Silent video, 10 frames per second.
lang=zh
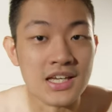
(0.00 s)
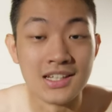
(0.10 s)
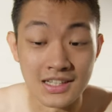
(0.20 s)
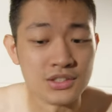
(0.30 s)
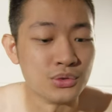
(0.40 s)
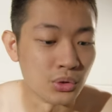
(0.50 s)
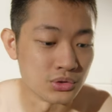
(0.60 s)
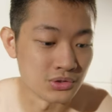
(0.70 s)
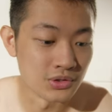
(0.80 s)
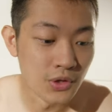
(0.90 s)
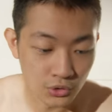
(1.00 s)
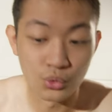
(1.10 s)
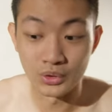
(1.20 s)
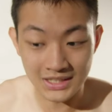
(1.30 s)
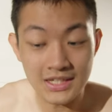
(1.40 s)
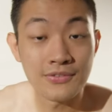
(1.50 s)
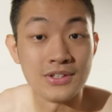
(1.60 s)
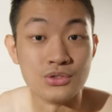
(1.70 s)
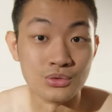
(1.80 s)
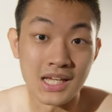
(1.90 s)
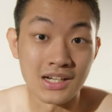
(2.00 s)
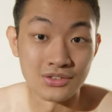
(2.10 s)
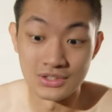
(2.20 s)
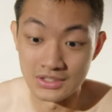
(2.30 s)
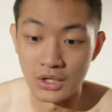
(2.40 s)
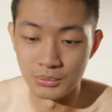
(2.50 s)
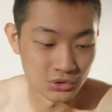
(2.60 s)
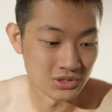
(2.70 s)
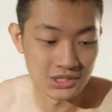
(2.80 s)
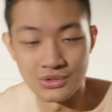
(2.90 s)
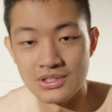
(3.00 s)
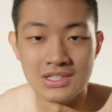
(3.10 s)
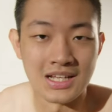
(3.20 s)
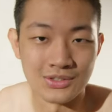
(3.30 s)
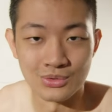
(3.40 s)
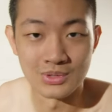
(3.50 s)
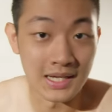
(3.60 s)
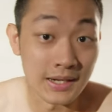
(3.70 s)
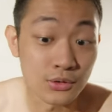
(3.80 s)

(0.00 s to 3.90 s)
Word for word: 但是我就是如果第一份主餐好吃，那我们就继续吃那个主餐啊；